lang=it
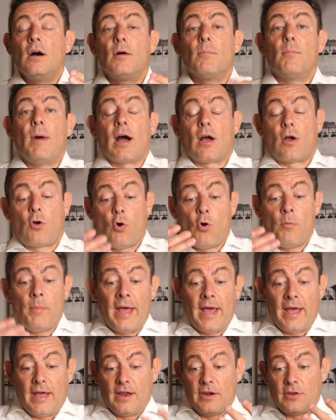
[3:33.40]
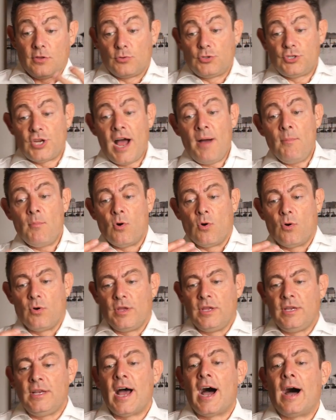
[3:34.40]
Ma come riusciamo
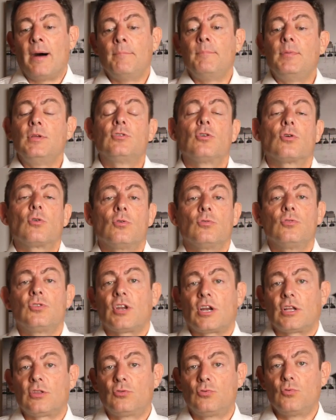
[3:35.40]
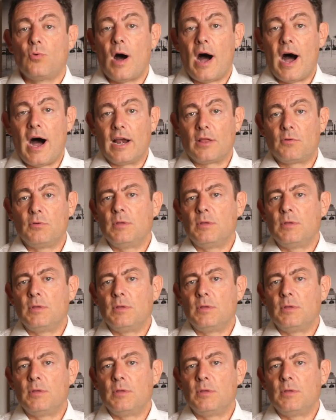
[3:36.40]
in ambito contrattuale?